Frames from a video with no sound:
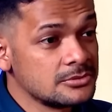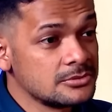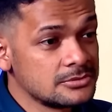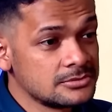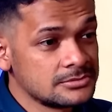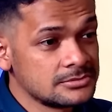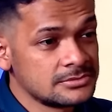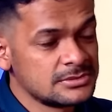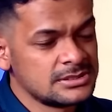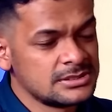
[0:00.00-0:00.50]

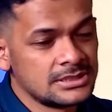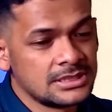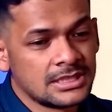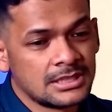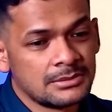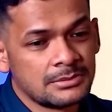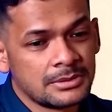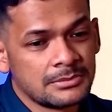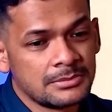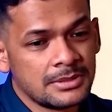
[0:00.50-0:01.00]
Mm-hmm.
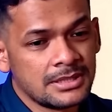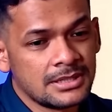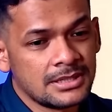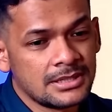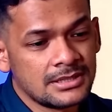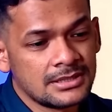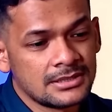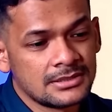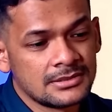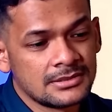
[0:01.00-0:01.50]
Iya, -abu. memang
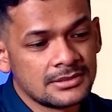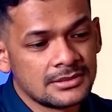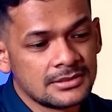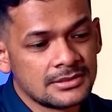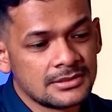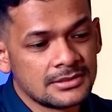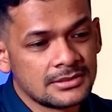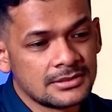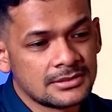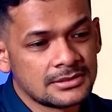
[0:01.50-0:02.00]

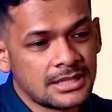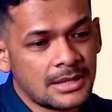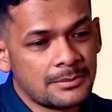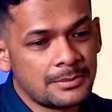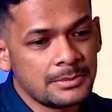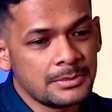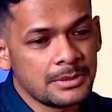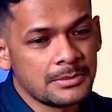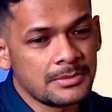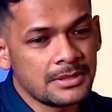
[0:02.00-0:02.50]
uh,
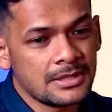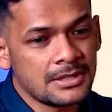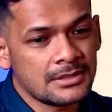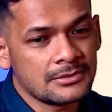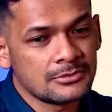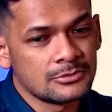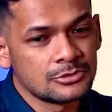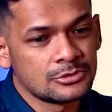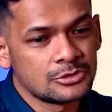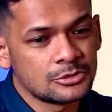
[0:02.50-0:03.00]
tapi
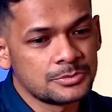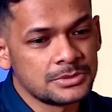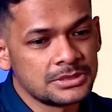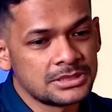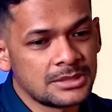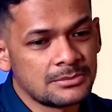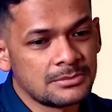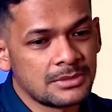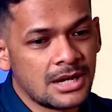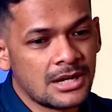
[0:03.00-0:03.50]
memang untuk
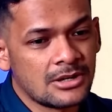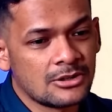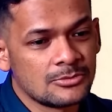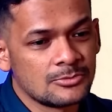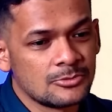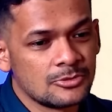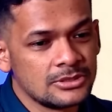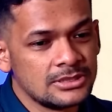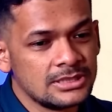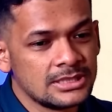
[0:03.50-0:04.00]
bisa
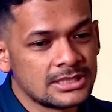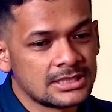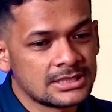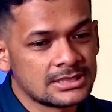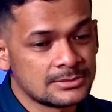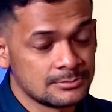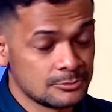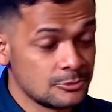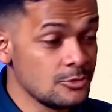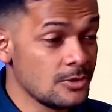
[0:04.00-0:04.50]
mengakomodir
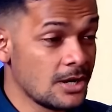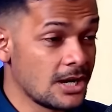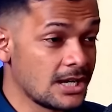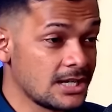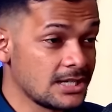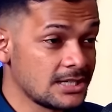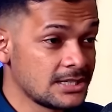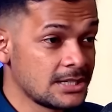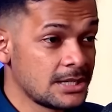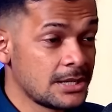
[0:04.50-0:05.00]

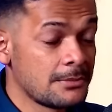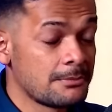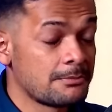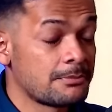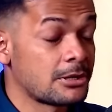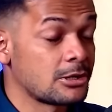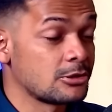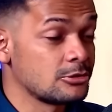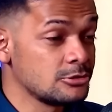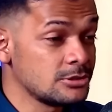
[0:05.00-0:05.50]
semua yeah.
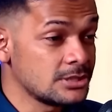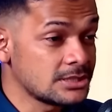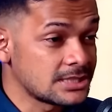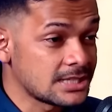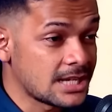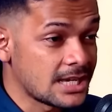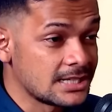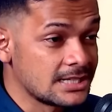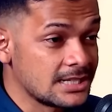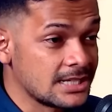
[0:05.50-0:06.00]
perlu juga
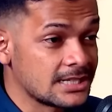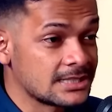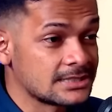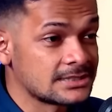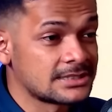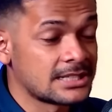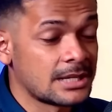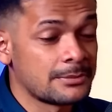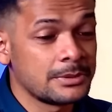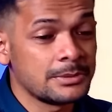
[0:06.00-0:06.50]
terkadang.
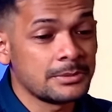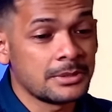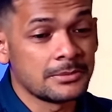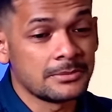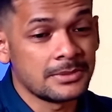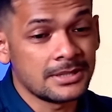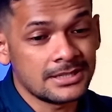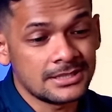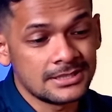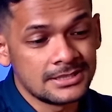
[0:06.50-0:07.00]
Tapi
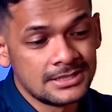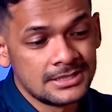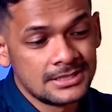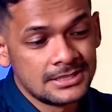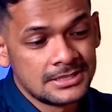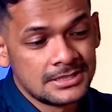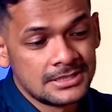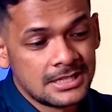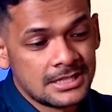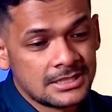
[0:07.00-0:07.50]
memang
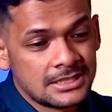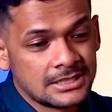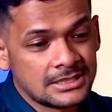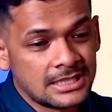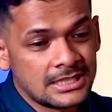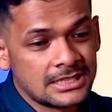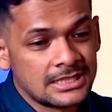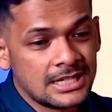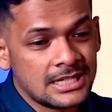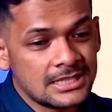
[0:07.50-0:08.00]

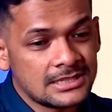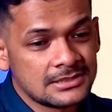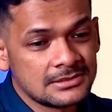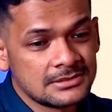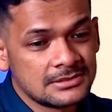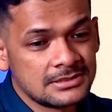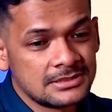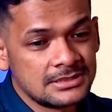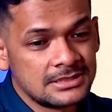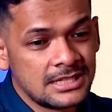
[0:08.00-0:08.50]
kita lihat
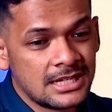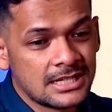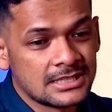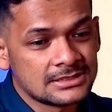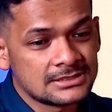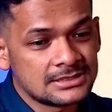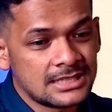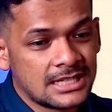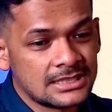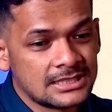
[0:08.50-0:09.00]

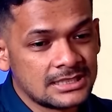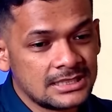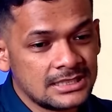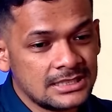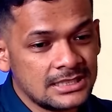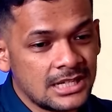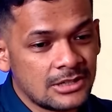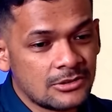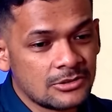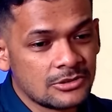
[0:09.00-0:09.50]
yang saat ini
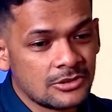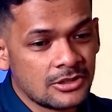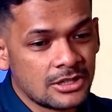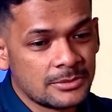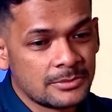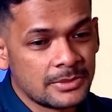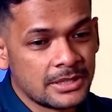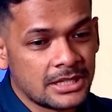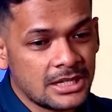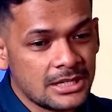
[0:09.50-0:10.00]
dilakukan oleh
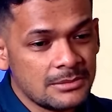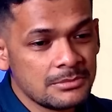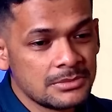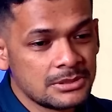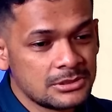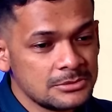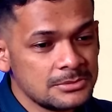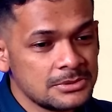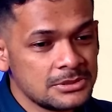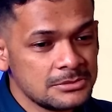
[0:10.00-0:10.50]
mereka
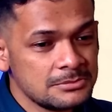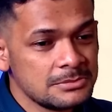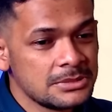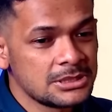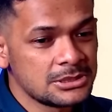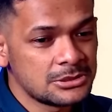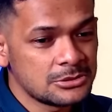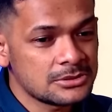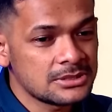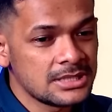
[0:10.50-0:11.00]
betul-betul
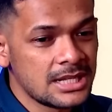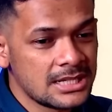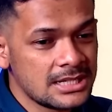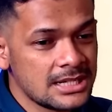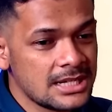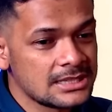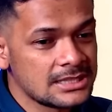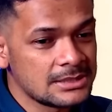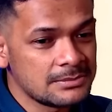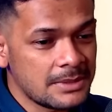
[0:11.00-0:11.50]
bentuk
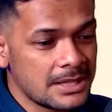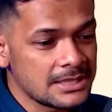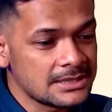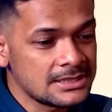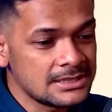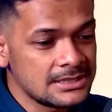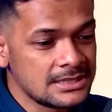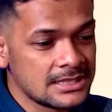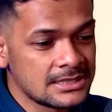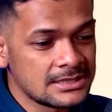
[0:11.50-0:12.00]
dari
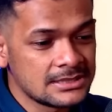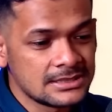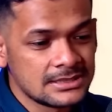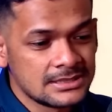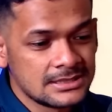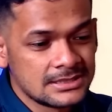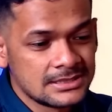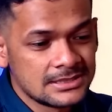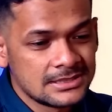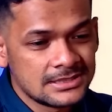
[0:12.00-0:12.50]
antipati dan
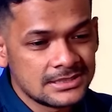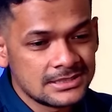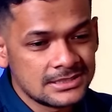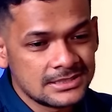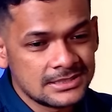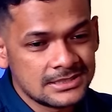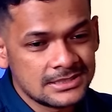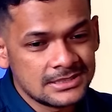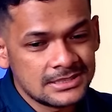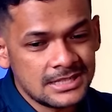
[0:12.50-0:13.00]

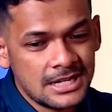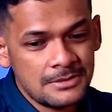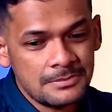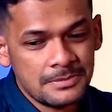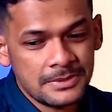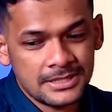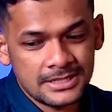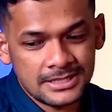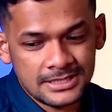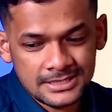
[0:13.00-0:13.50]
uh,
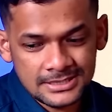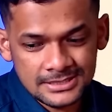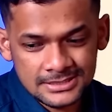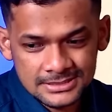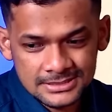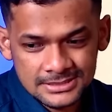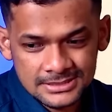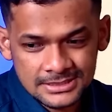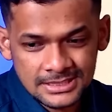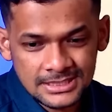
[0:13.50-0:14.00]
apa ya?
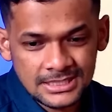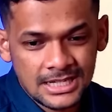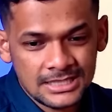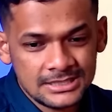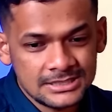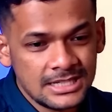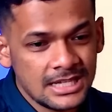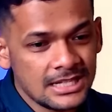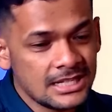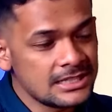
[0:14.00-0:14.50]

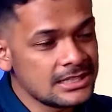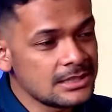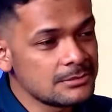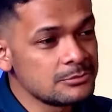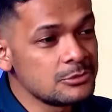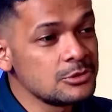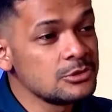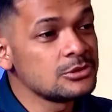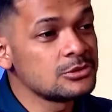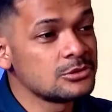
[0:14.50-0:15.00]
terlihat jalan yang
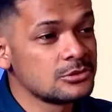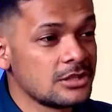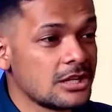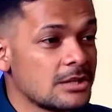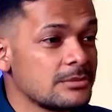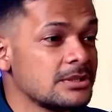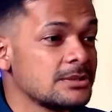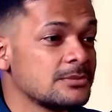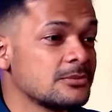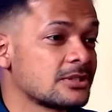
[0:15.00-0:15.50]
buntu
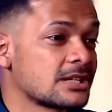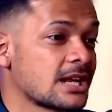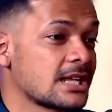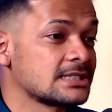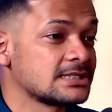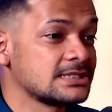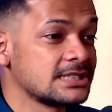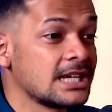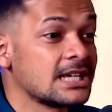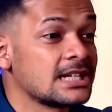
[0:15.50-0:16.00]
dalam
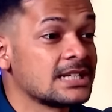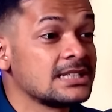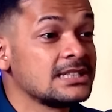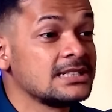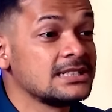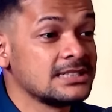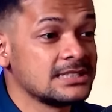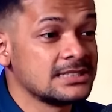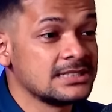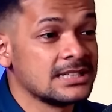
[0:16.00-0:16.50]
demokrasi
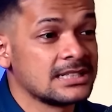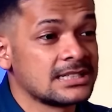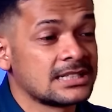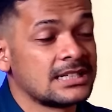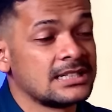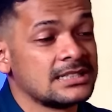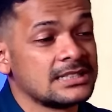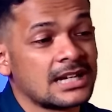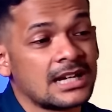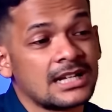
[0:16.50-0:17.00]
hari ini dengan
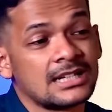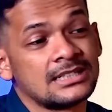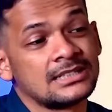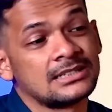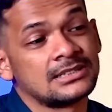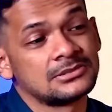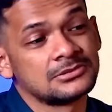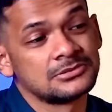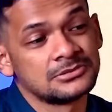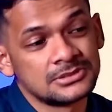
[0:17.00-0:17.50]
adanya hal
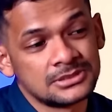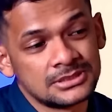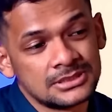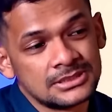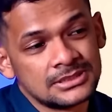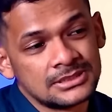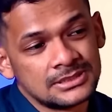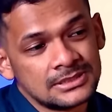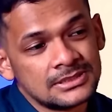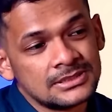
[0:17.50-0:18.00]
itu.
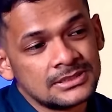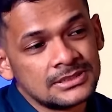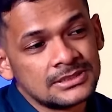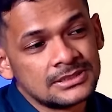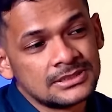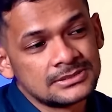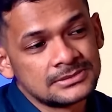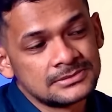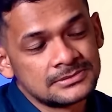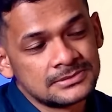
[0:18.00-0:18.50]
Oke. Okay.
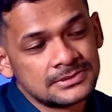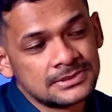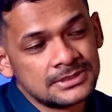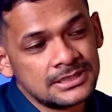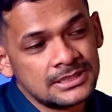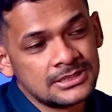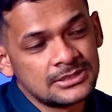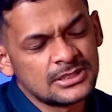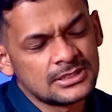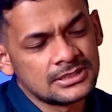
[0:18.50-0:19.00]
Oke, okay,
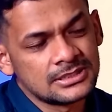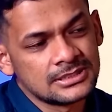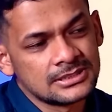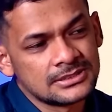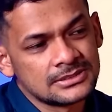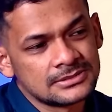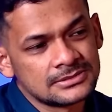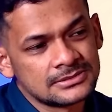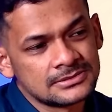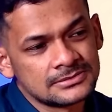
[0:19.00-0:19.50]
Bang
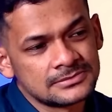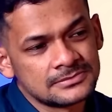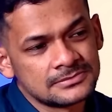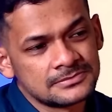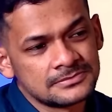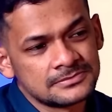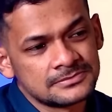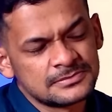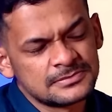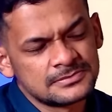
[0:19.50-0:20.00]
Emrus, iya.
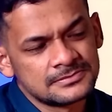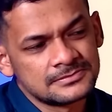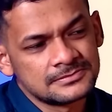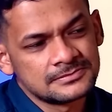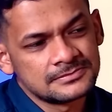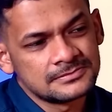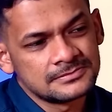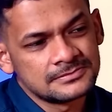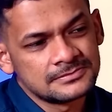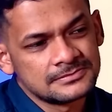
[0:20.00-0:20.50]
Anda berpandangan
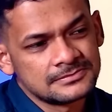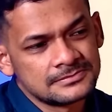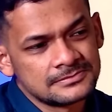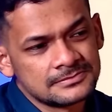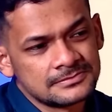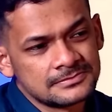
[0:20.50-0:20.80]
seperti apa hmm.